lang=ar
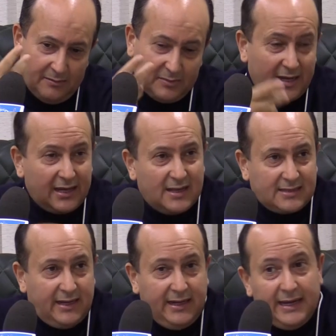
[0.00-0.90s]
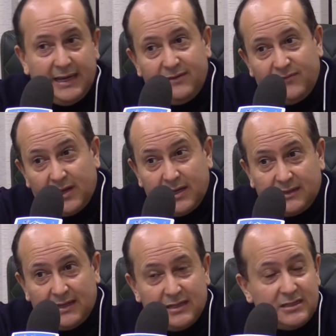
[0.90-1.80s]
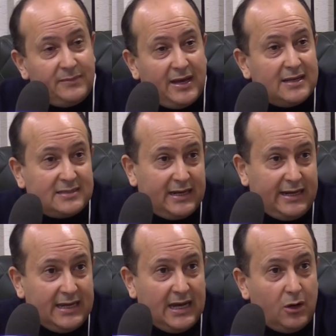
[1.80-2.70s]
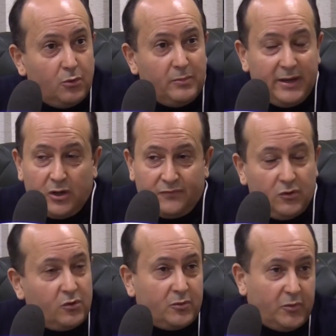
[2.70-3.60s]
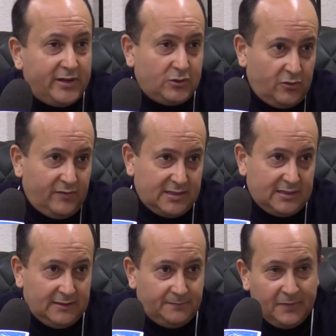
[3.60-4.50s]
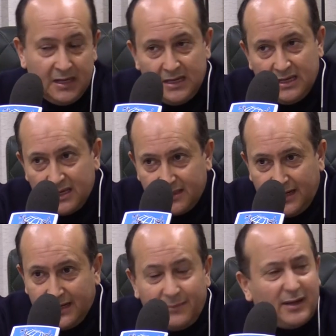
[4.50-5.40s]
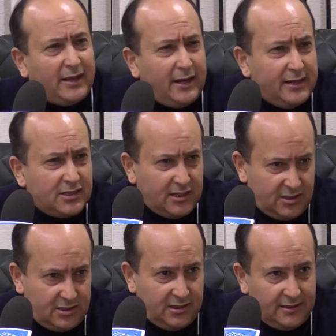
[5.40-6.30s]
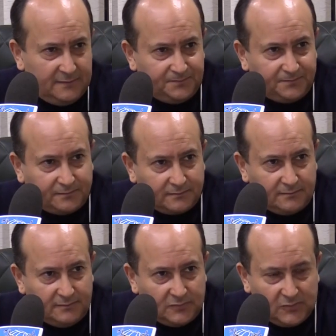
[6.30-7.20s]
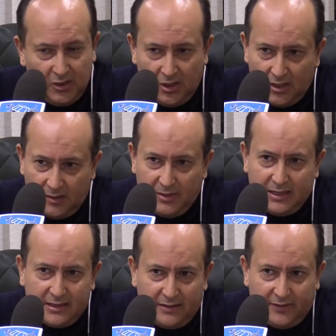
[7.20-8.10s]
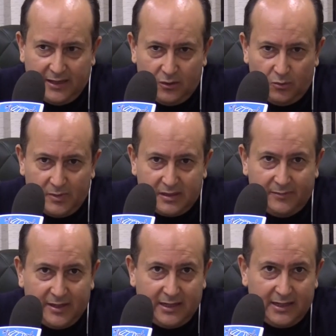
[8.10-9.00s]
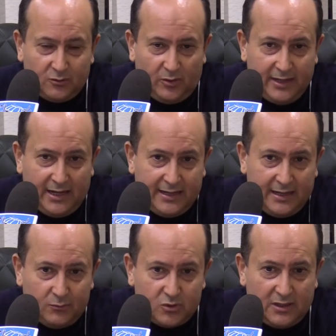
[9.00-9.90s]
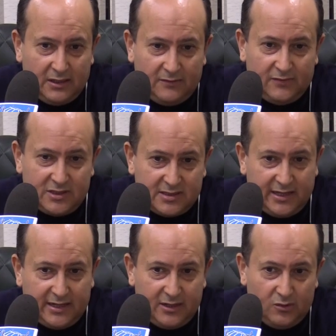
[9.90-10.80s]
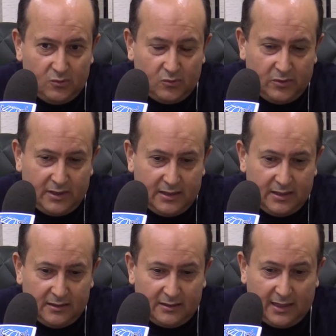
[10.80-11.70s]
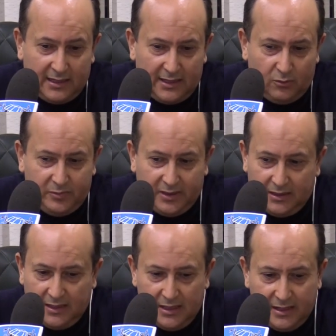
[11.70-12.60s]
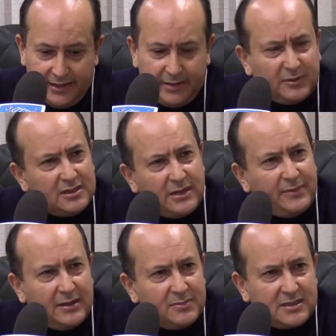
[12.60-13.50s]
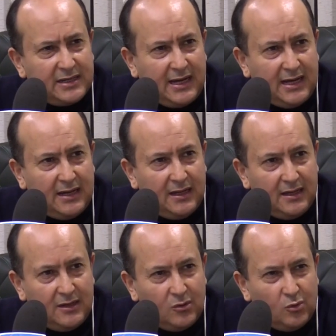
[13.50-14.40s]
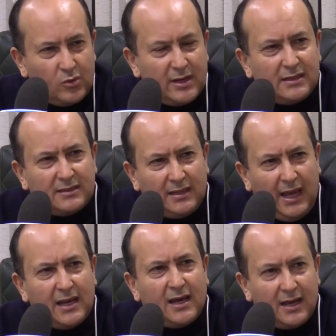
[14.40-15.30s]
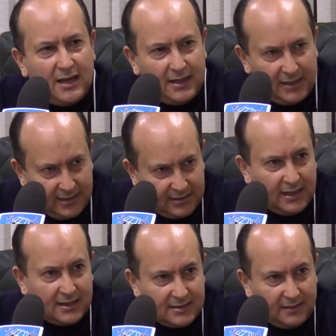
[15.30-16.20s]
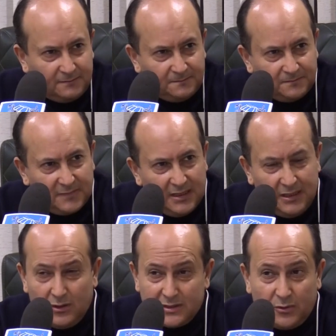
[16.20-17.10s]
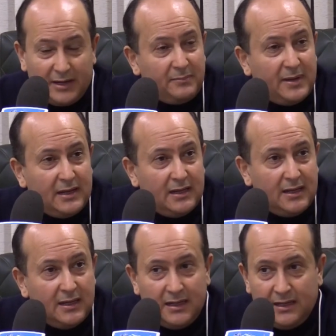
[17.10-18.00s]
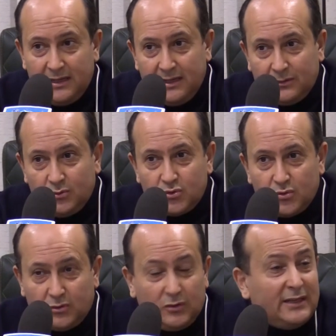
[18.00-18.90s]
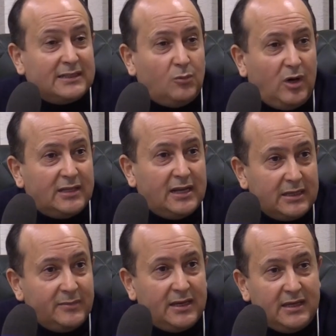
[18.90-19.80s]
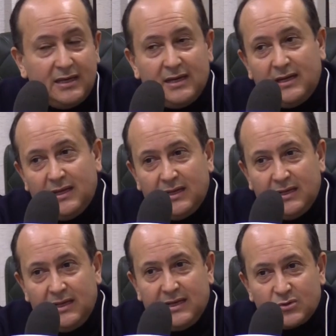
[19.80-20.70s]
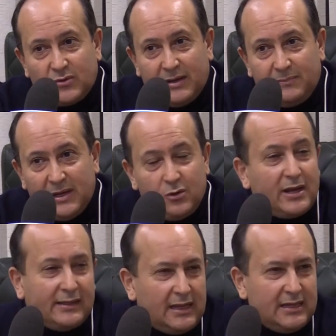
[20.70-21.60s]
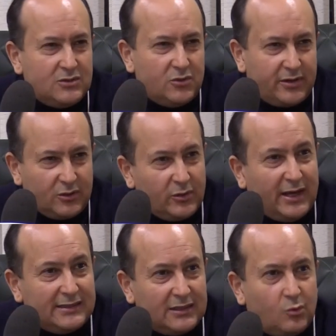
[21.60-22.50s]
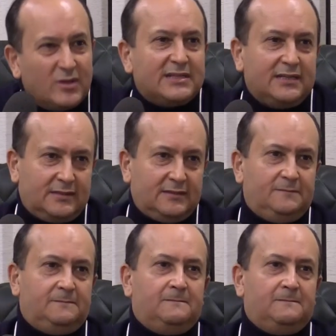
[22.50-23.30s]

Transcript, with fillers: بطريقة صحيحة هي فكرة الجامعة الصناعية أو ما يعرف الكوربوريت يونيفرسيتي إذا احنا ما اخترعناش حاجة جديدة بالإضافة أنه من الثمانينات وحنا عندنا مشكل في الجزائر أنه كنا نتغناو بربط الجامعة بالصناعة وكانت حلقة كانت ناقصة اللي هو سكون ابيل توجور كان عندك معادله كيميائيه اللي سكون ابيل لو كاتاليزور يكون عندك وسيط